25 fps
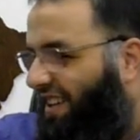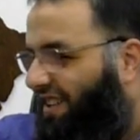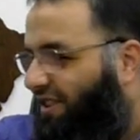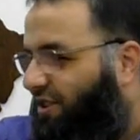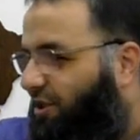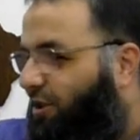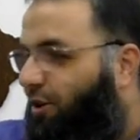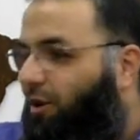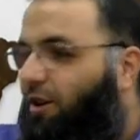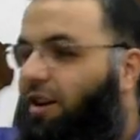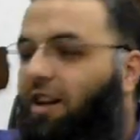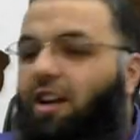
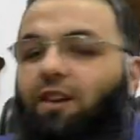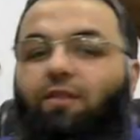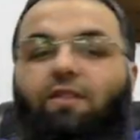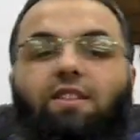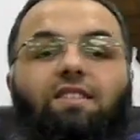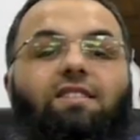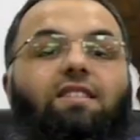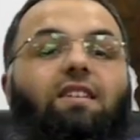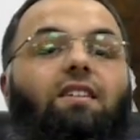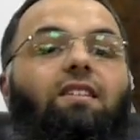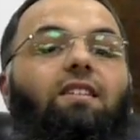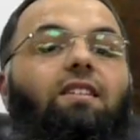Körler ve
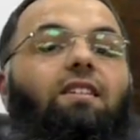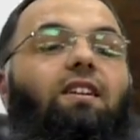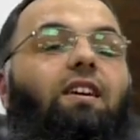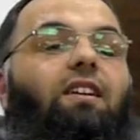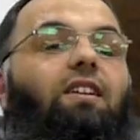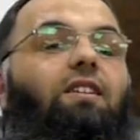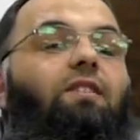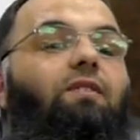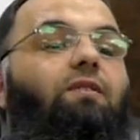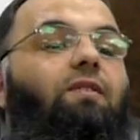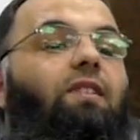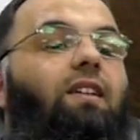
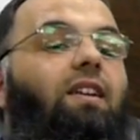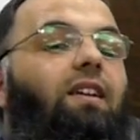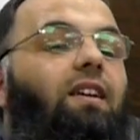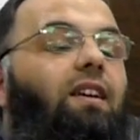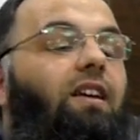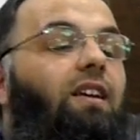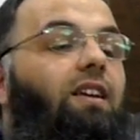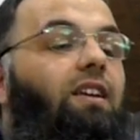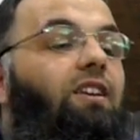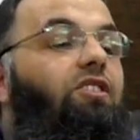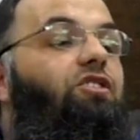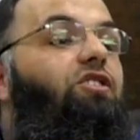sağırların
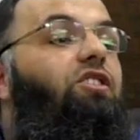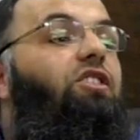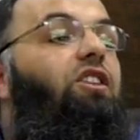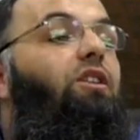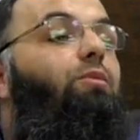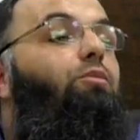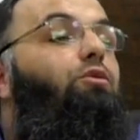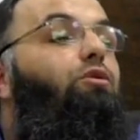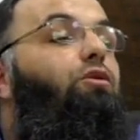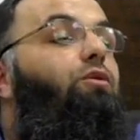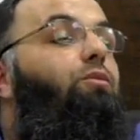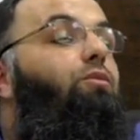
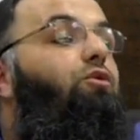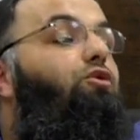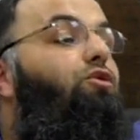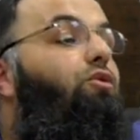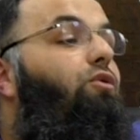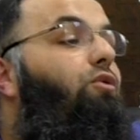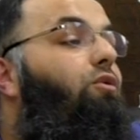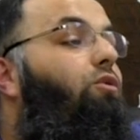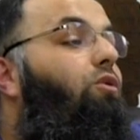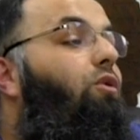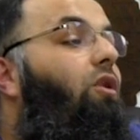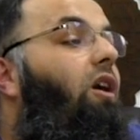içinde bulunmuş
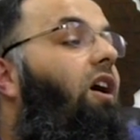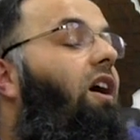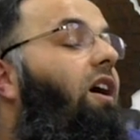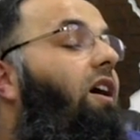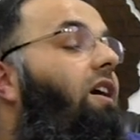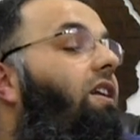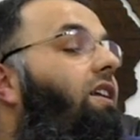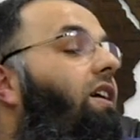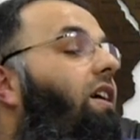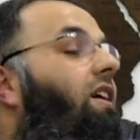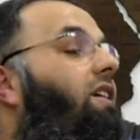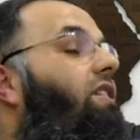olduğu
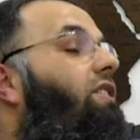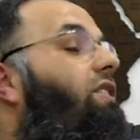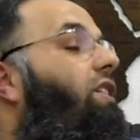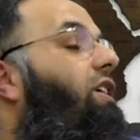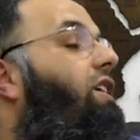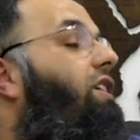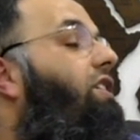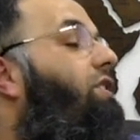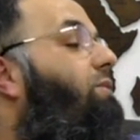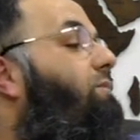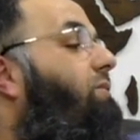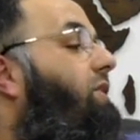hali
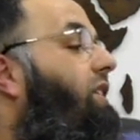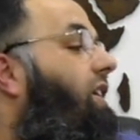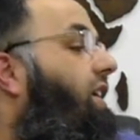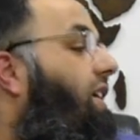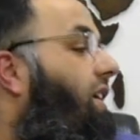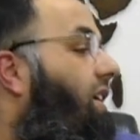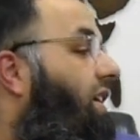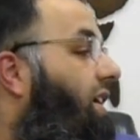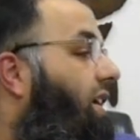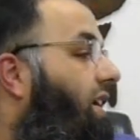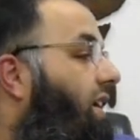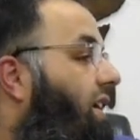anlayalım
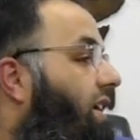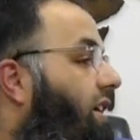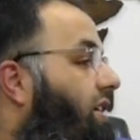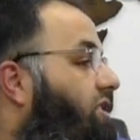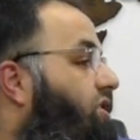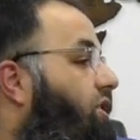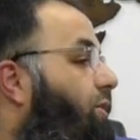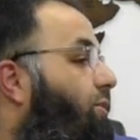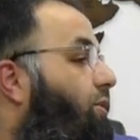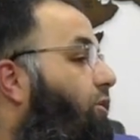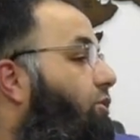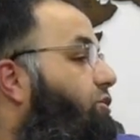diye
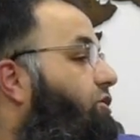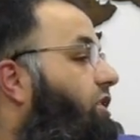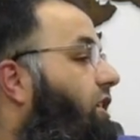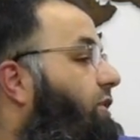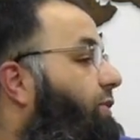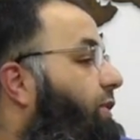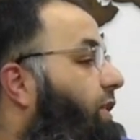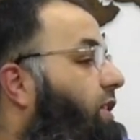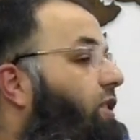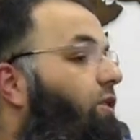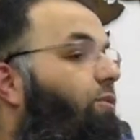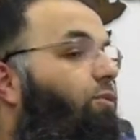acaba hoca
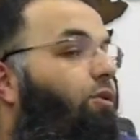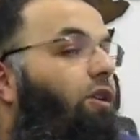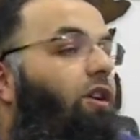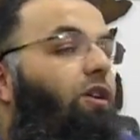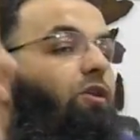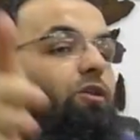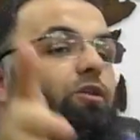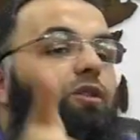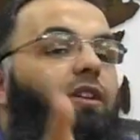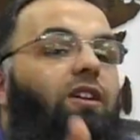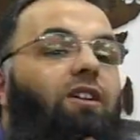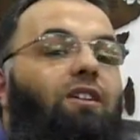efendi
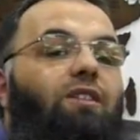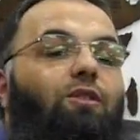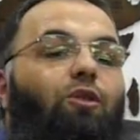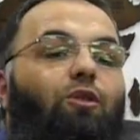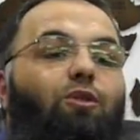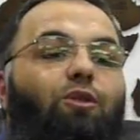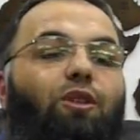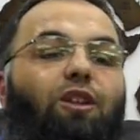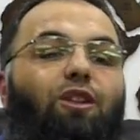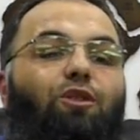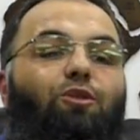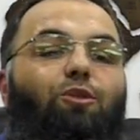buraya onları
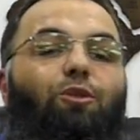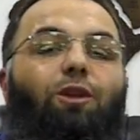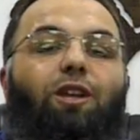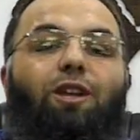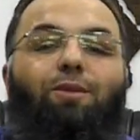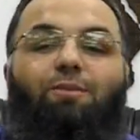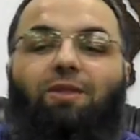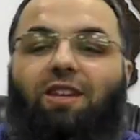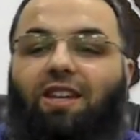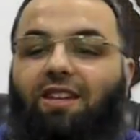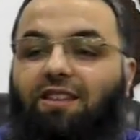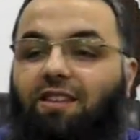ondan
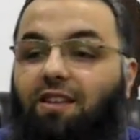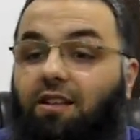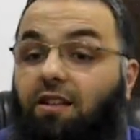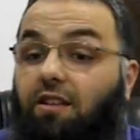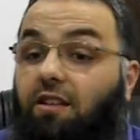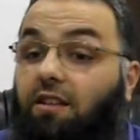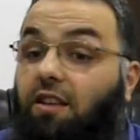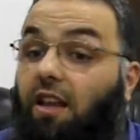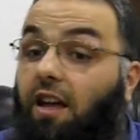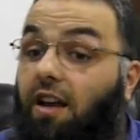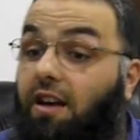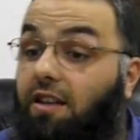dolayı mı
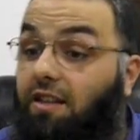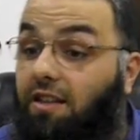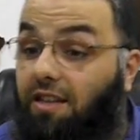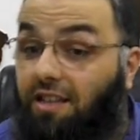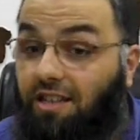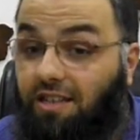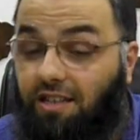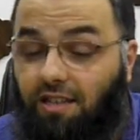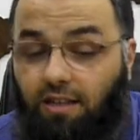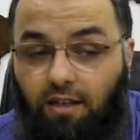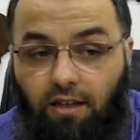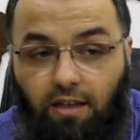getirdi
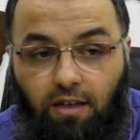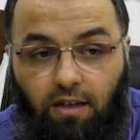derdik.